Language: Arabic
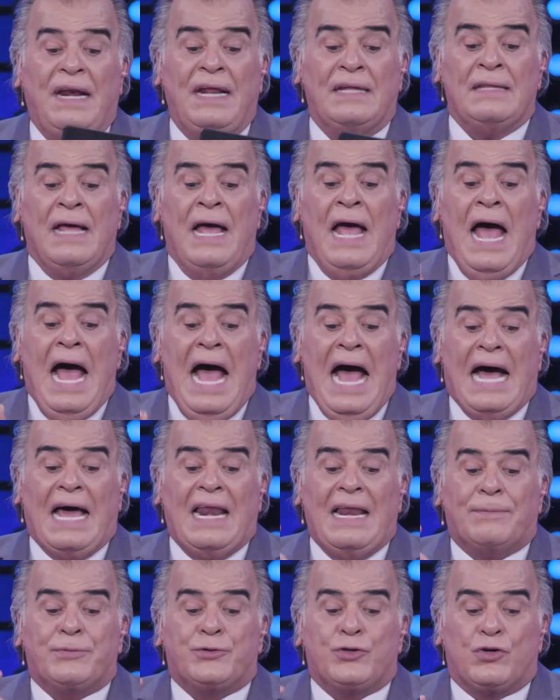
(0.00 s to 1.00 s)
بلد
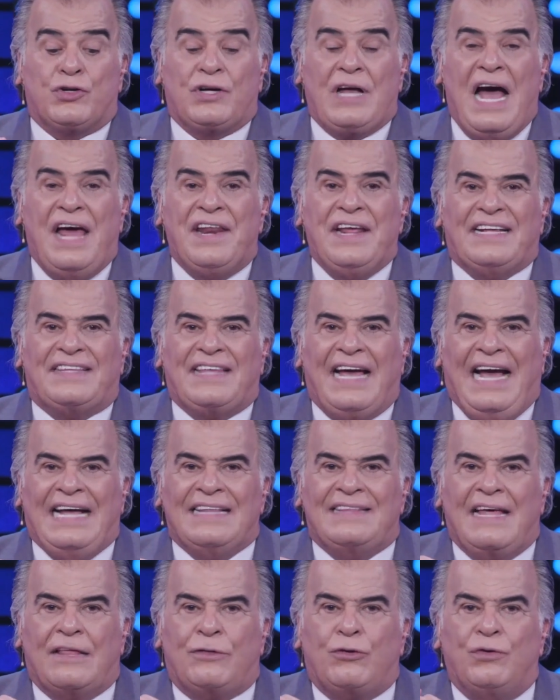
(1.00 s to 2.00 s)
اغلب سكانه
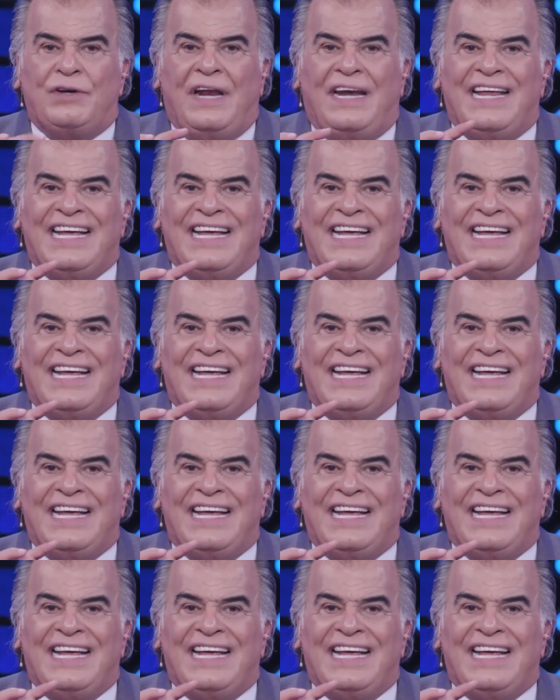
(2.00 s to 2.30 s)
يتحدثون